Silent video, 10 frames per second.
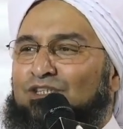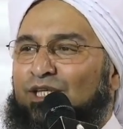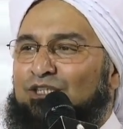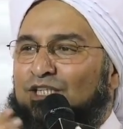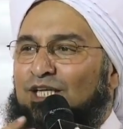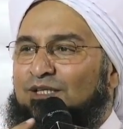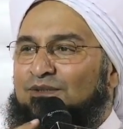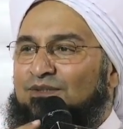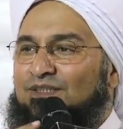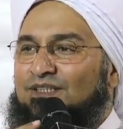جل
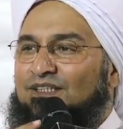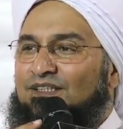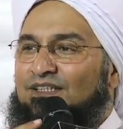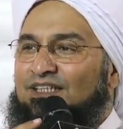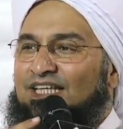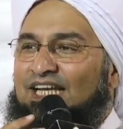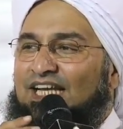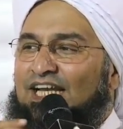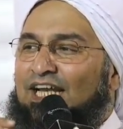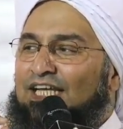جلاله
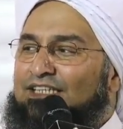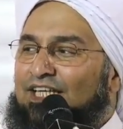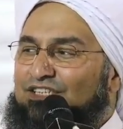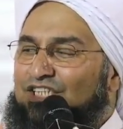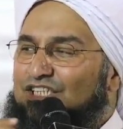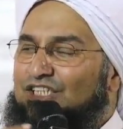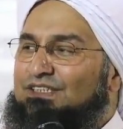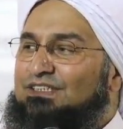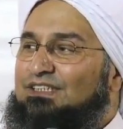إلى درجة